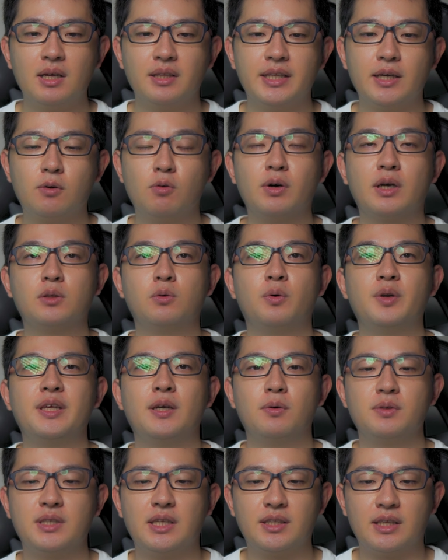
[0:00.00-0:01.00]
で、今回取
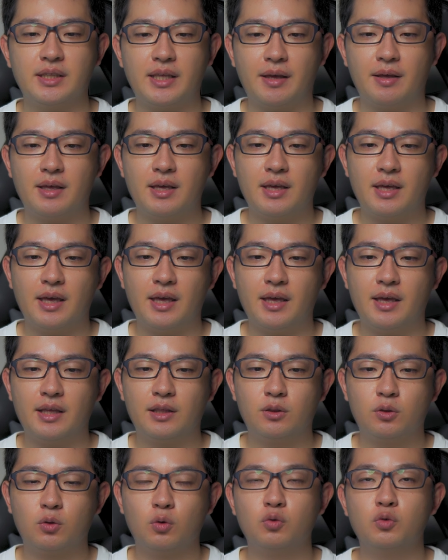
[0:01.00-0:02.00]
り寄せてね、
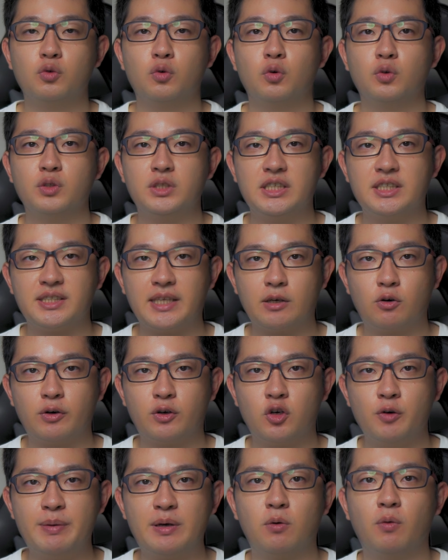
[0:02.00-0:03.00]
えっと、実際こ
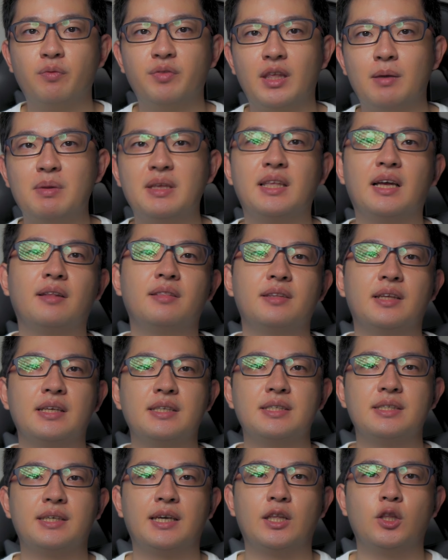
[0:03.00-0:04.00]
れ組み込んでんでみたん
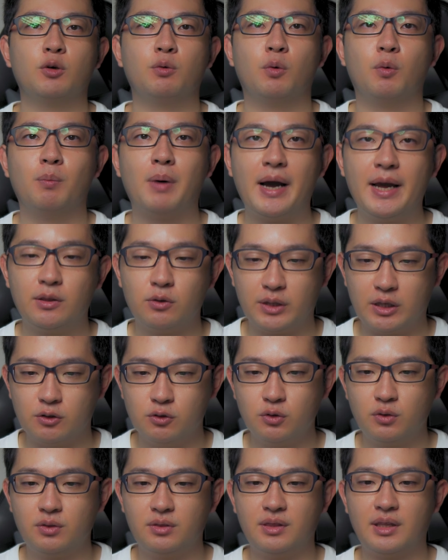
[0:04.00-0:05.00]
ですけども、前とね、
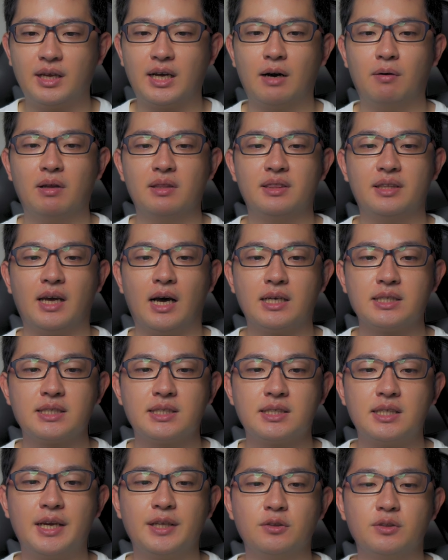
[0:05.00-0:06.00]
打って変わって、あっ
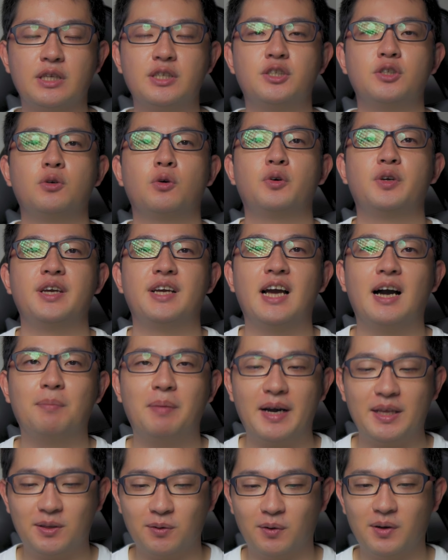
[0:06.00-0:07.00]
さりとね、
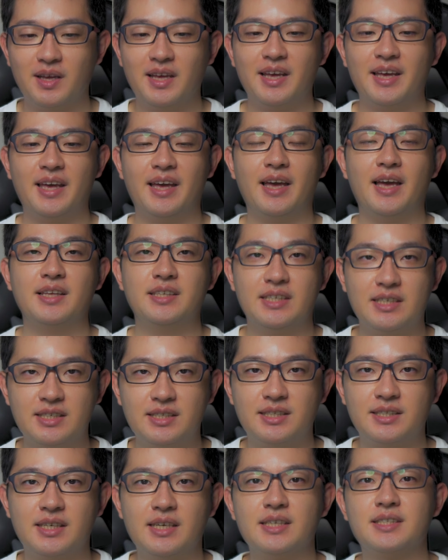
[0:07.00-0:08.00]
16GB、えー、
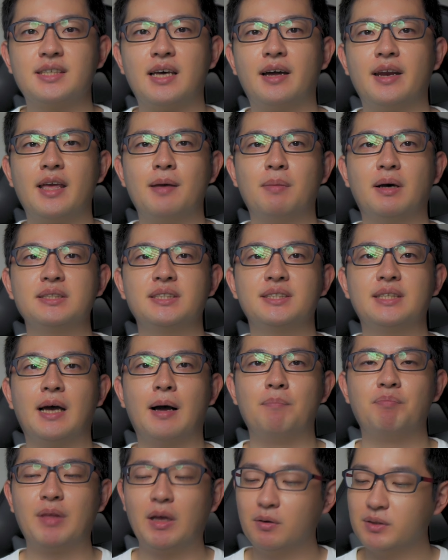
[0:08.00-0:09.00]
認識されまし
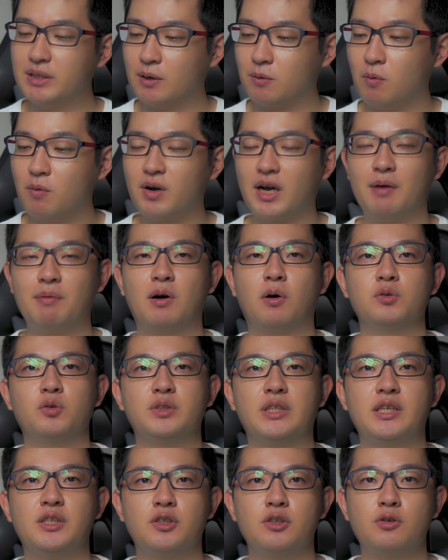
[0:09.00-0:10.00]
た。なので今回はこの
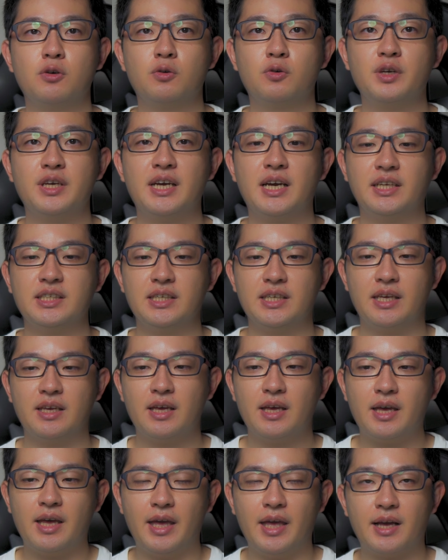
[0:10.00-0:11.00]
ね、16GB に、
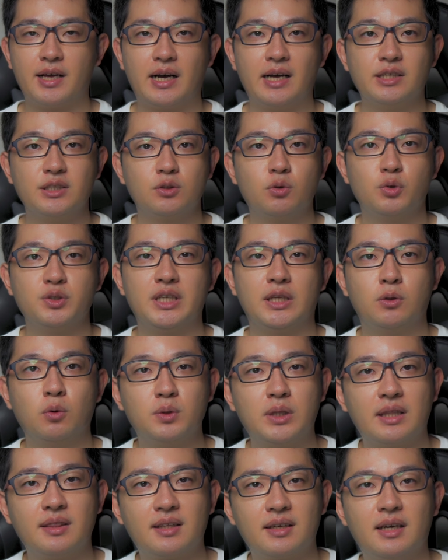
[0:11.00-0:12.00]
えー、換装して
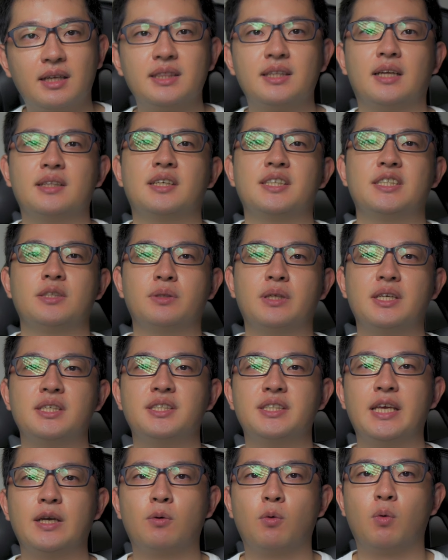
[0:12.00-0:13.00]
どうだったかって話をね、
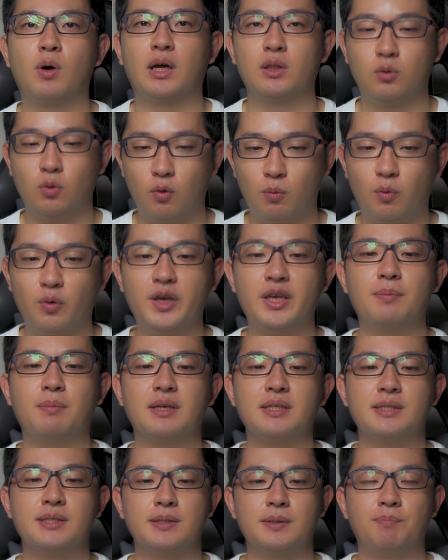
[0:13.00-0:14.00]
していこうかと思い
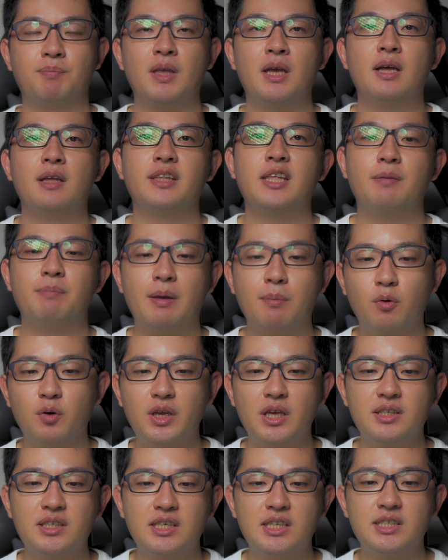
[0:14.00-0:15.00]
ます。で、
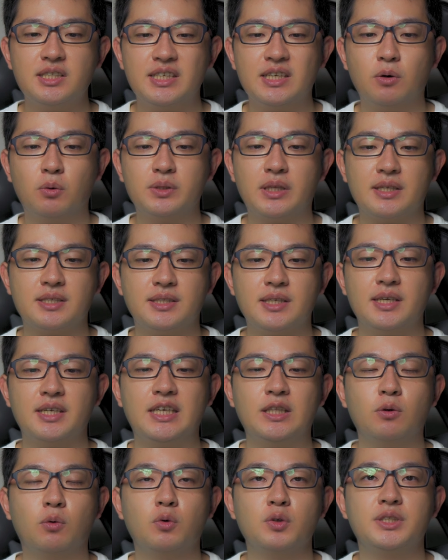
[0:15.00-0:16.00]
メモリ認識後ですね、
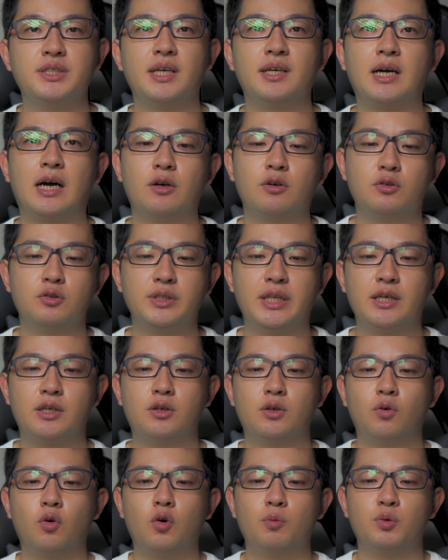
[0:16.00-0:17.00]
起動して軽くね、
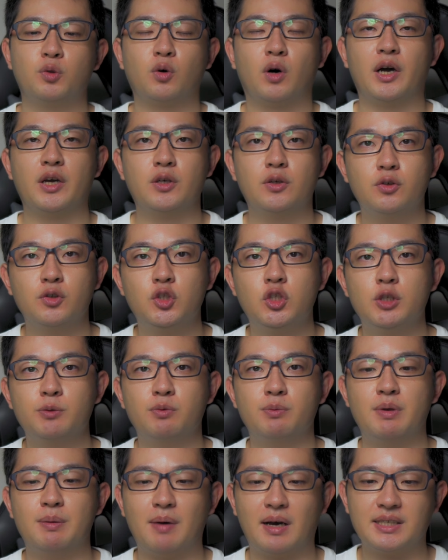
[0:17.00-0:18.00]
Chrome とか
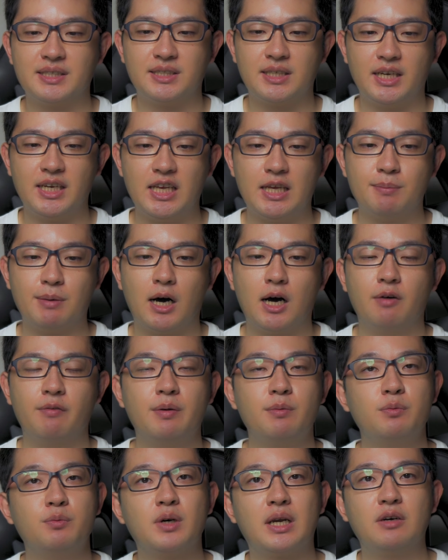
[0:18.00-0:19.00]
YouTube 見ましたり、まあ、
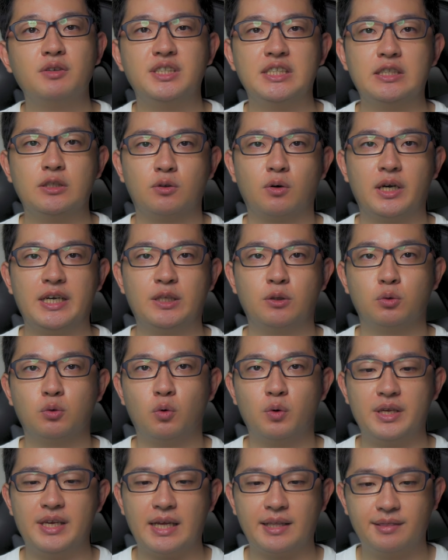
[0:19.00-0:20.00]
Web ブラウジングとか一
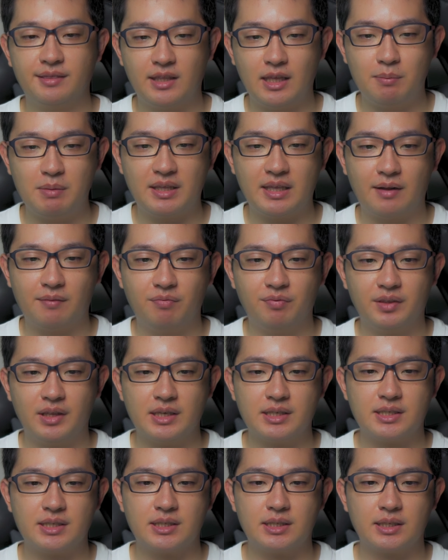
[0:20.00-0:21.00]
通りやってみたん
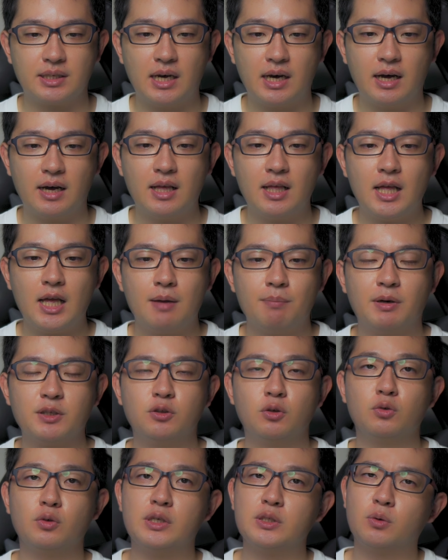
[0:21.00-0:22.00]
ですが、まあ、
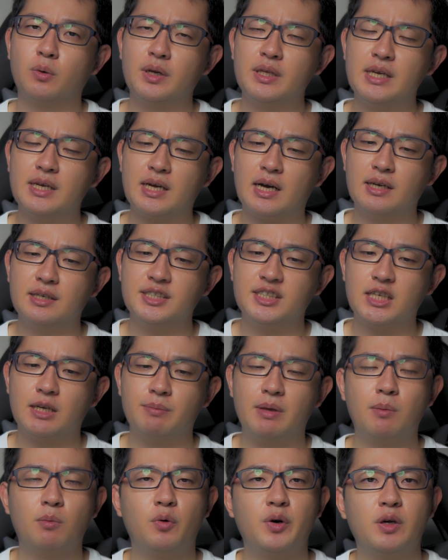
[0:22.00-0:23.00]
ちょっとね、それに関して
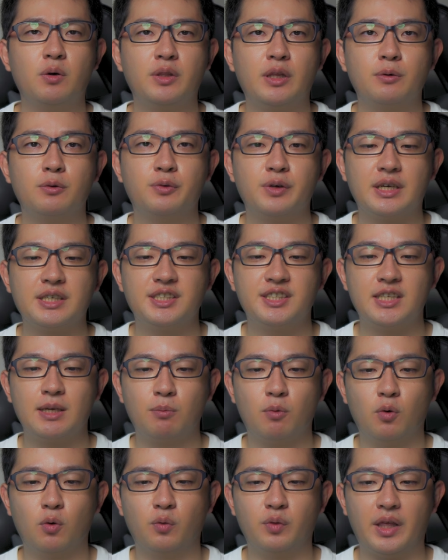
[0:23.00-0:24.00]
はメモリをね、増やし
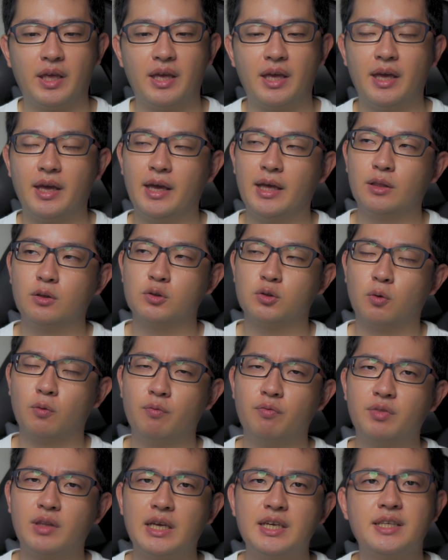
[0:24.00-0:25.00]
てもね、えーと、そ
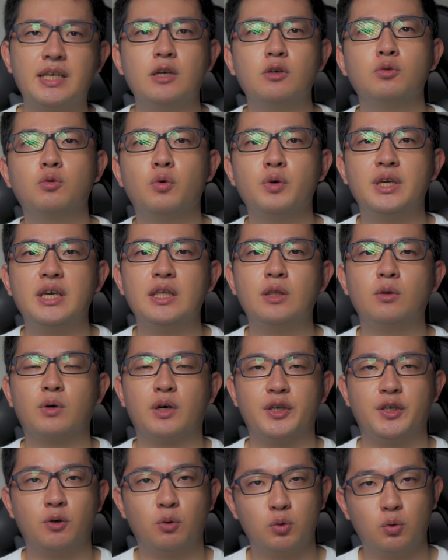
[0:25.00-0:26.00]
んなにね、動きと
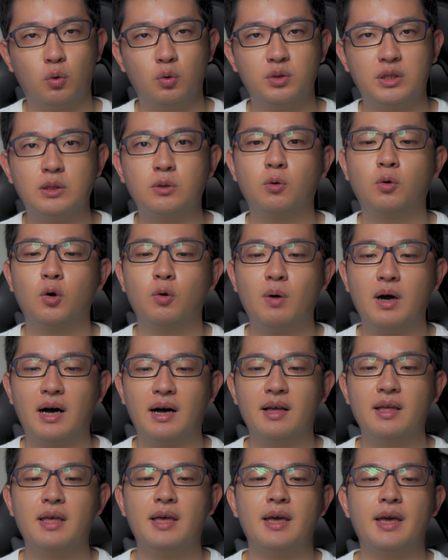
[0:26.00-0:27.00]
か挙動ってところ
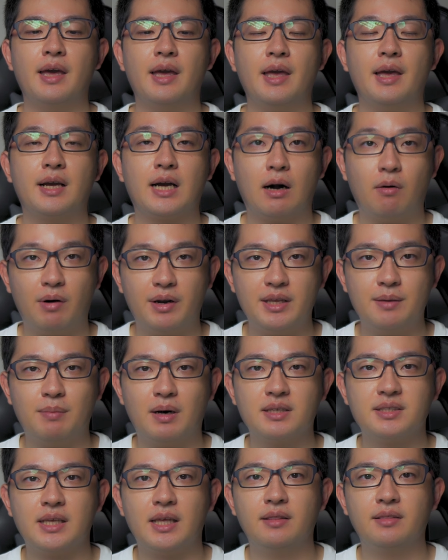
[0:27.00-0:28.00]
は、えー、変わり
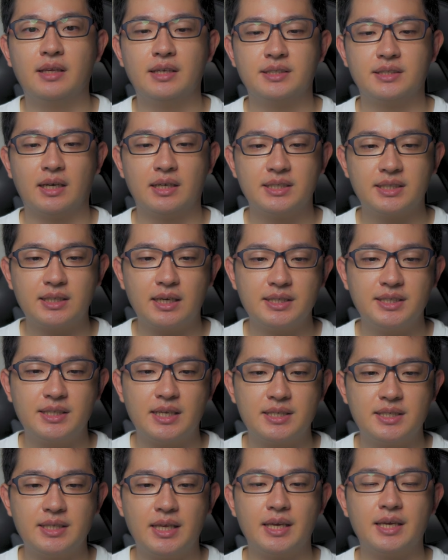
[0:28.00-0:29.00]
ませんでした。しかし
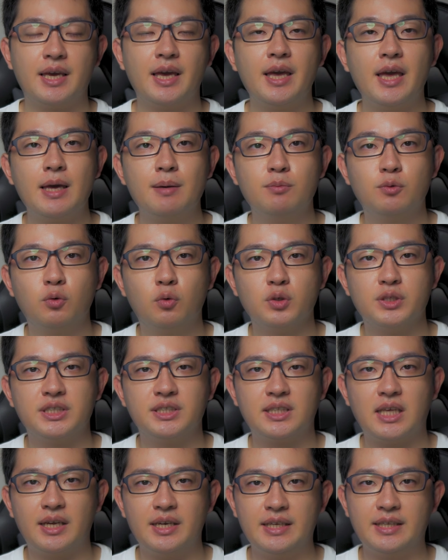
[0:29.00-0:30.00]
ですね、ゲームを
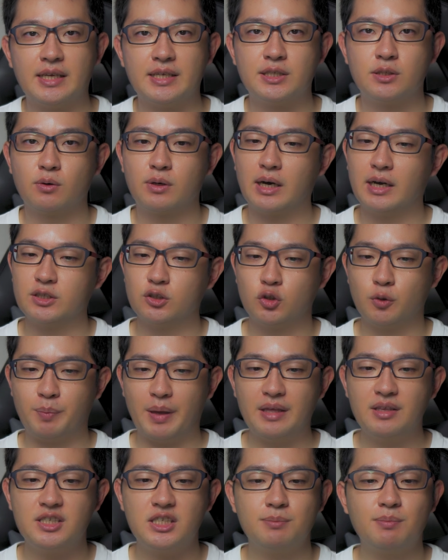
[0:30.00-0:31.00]
したりですとか、ちょっと
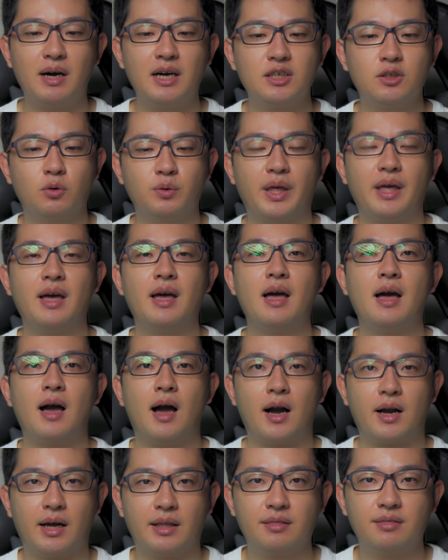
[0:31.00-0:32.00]
ベンチマークをね、
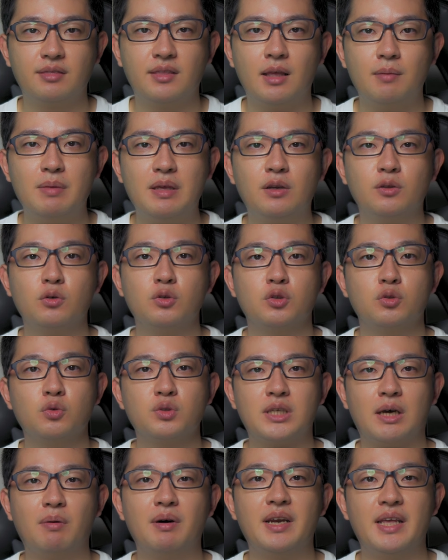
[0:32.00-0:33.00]
測ってみると、そ
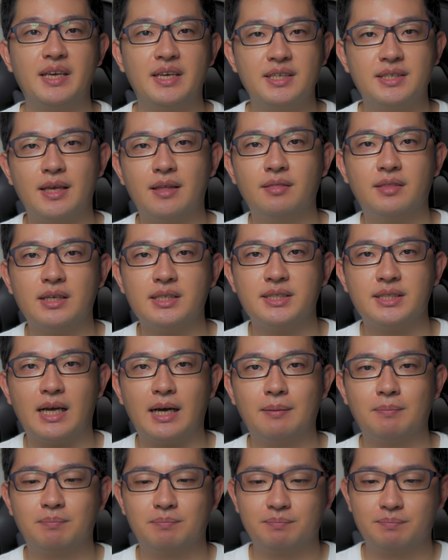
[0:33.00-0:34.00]
の差は歴然でした。